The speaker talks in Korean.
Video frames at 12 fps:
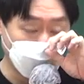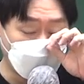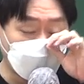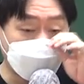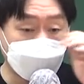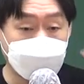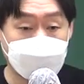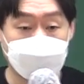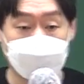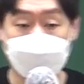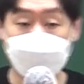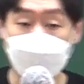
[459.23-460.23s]
들어가시는
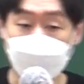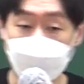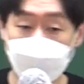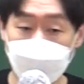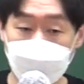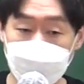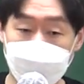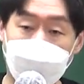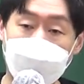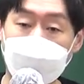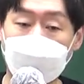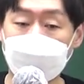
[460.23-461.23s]
분들도 있고, 좀
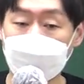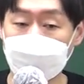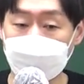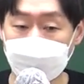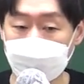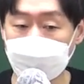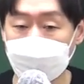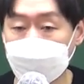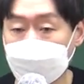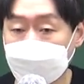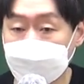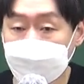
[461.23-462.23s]
나이가 어리신 분들은